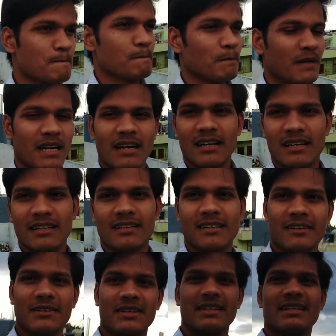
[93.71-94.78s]
फ़िलहाल
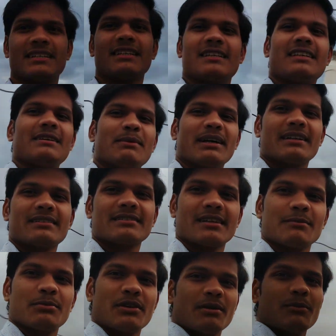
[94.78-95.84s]
और ये देखिए बारिश का
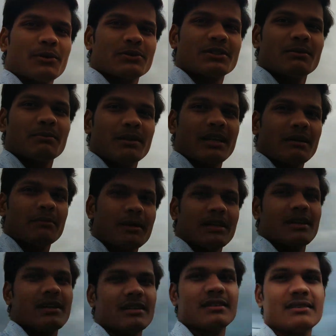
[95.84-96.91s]
पूरा मौसम बना
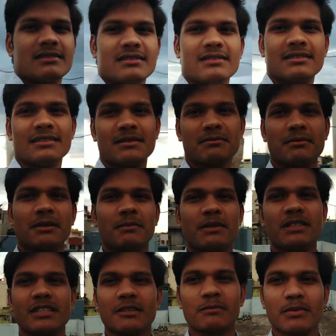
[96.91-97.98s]
पड़ा है मैं
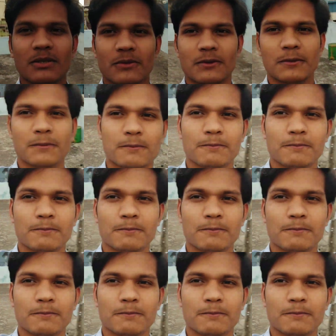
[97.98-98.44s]
अपने छत पे हूँ